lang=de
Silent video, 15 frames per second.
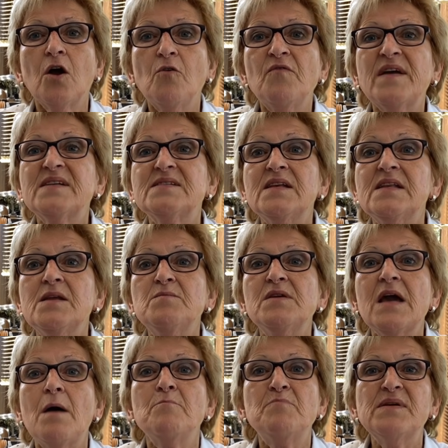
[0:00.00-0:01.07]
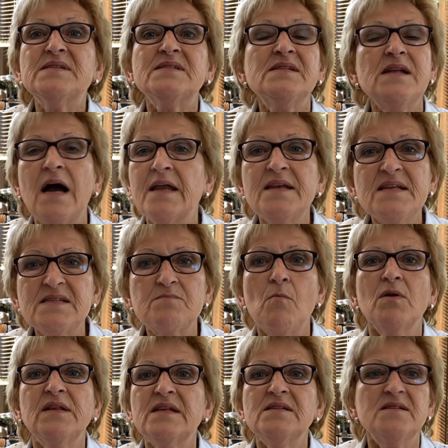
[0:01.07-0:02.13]
Da wächst er nämlich am besten an. Das,
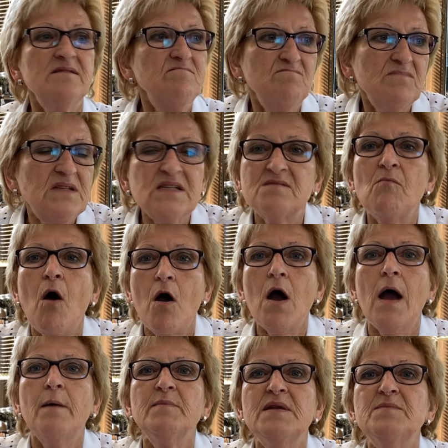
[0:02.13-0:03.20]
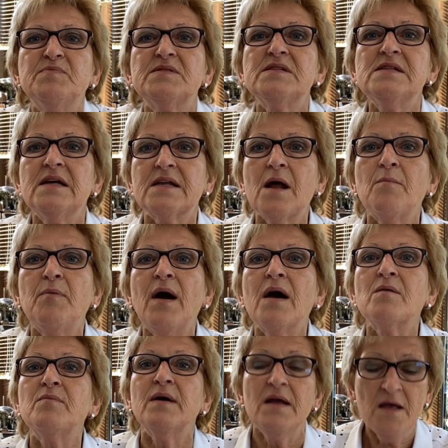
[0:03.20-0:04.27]
das mache am liebsten der
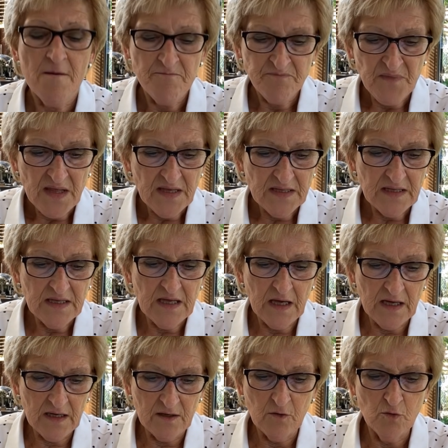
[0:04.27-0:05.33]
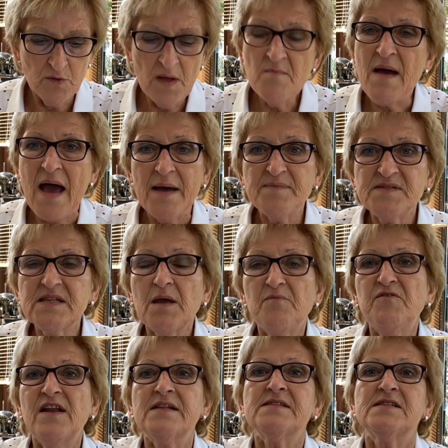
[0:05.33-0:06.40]
Rhabarber. Äh, um im Herbst
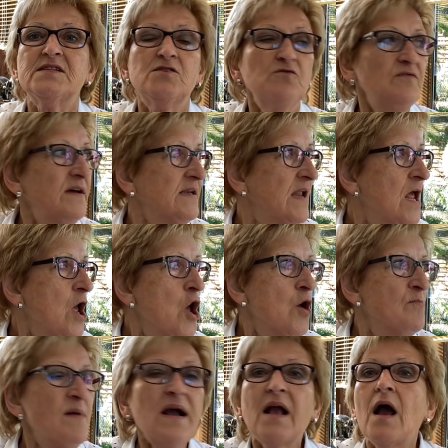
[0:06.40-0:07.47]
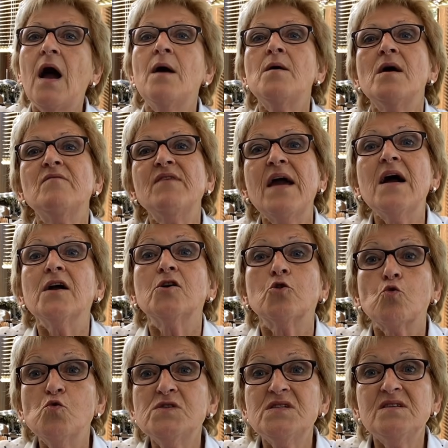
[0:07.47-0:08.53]
gepflanzt zu werden. Man, äh, wer einen
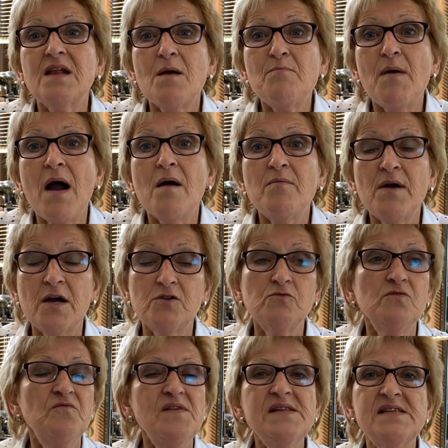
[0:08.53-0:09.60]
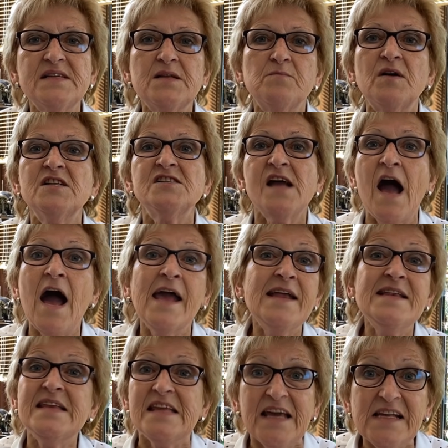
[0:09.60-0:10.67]
großen Rhabarber hat und will den einmal
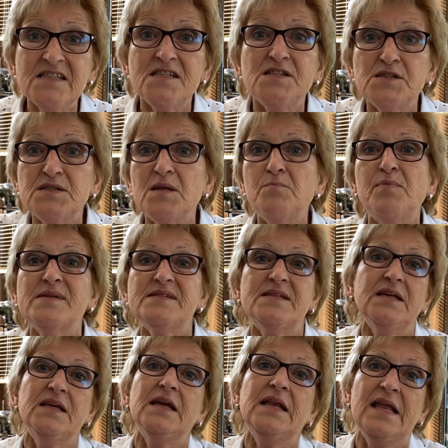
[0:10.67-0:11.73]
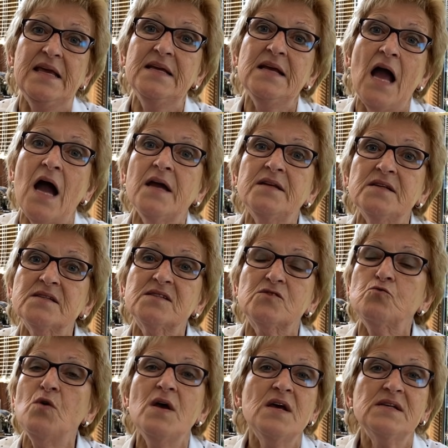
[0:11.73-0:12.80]
teilen, jetzt ist die beste Gelegenheit
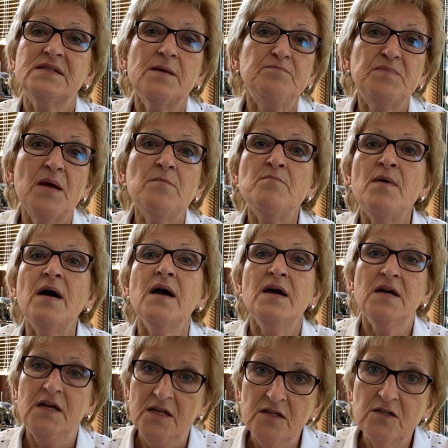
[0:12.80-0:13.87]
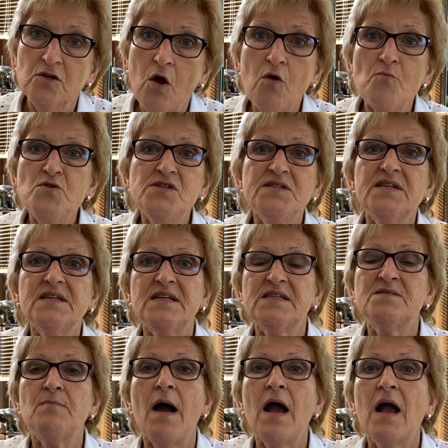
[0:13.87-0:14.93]
dazu, September, da müsst ihr
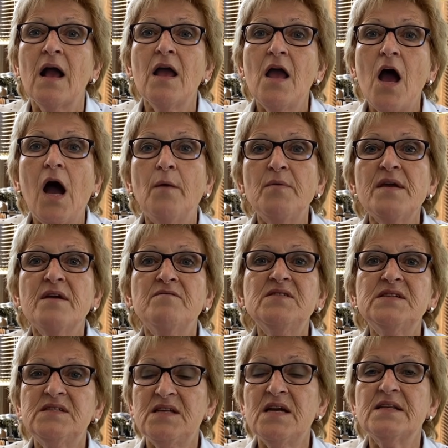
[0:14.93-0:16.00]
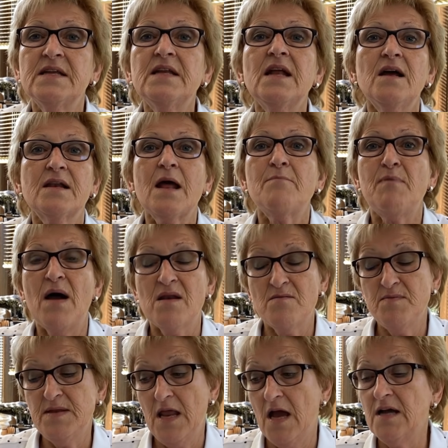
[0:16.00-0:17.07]
das machen. Aber ihr wisst ja nicht, ne, der
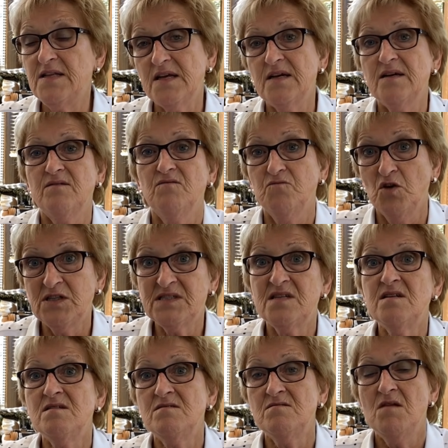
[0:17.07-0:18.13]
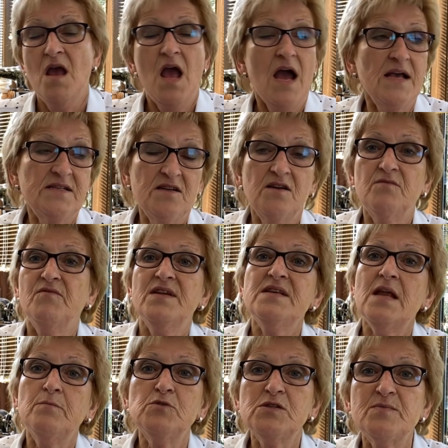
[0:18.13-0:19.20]
Rhabarber, der hat ja Wurzeln, also
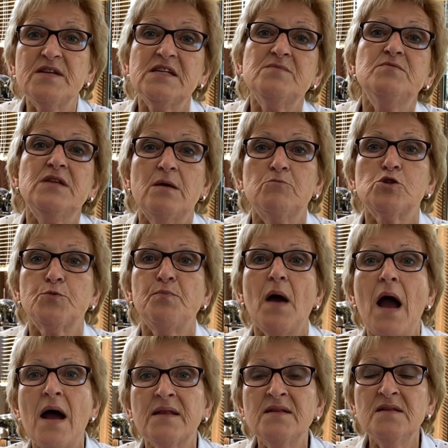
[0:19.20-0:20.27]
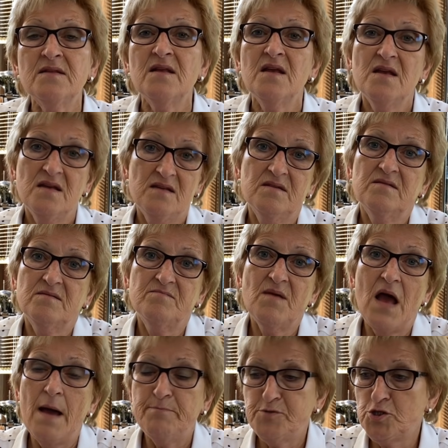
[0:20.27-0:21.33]
wenn, dann muss man das mit einem Spaten ähm,
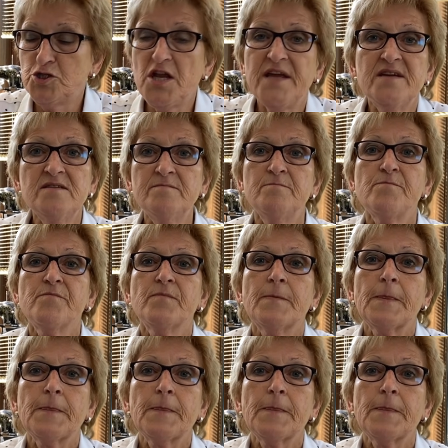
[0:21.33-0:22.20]
abstechen.